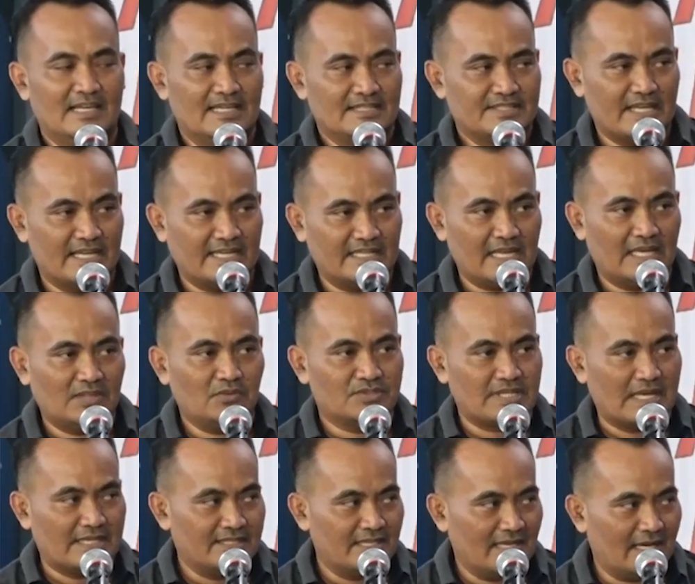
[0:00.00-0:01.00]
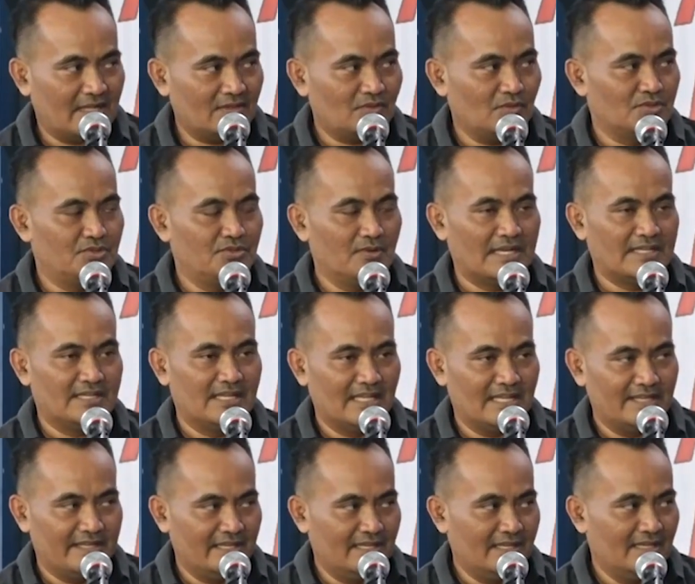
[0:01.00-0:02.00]
Saya kira itu saja tujuan
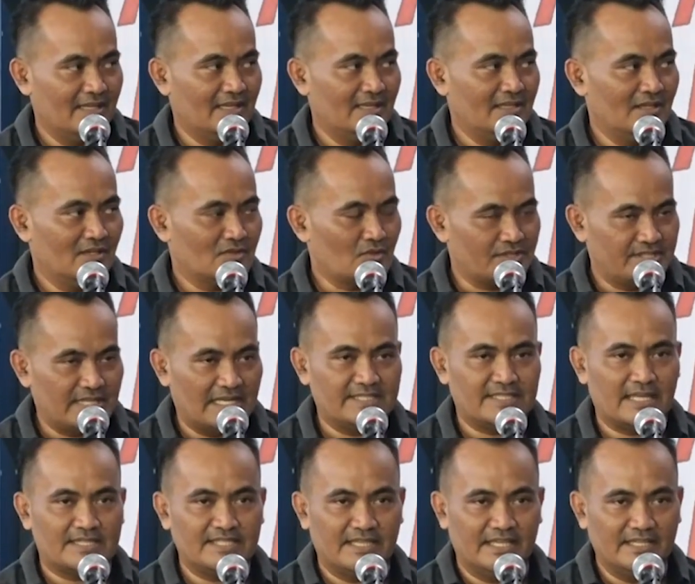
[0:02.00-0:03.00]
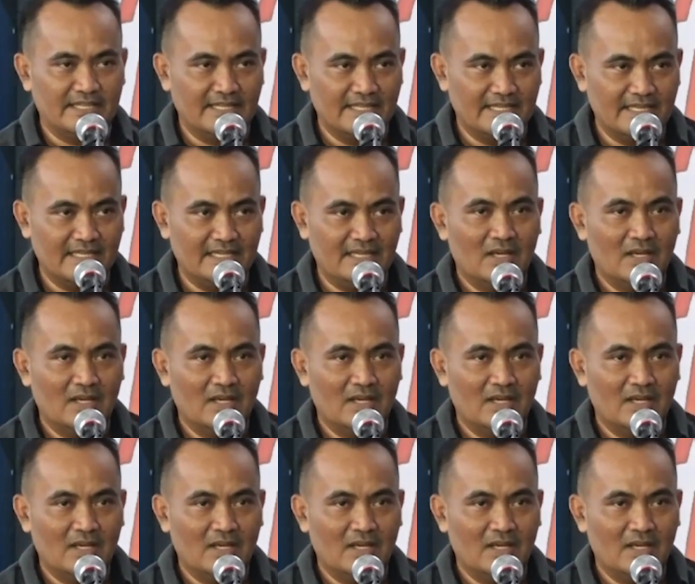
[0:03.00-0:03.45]
dari sosialisasi ini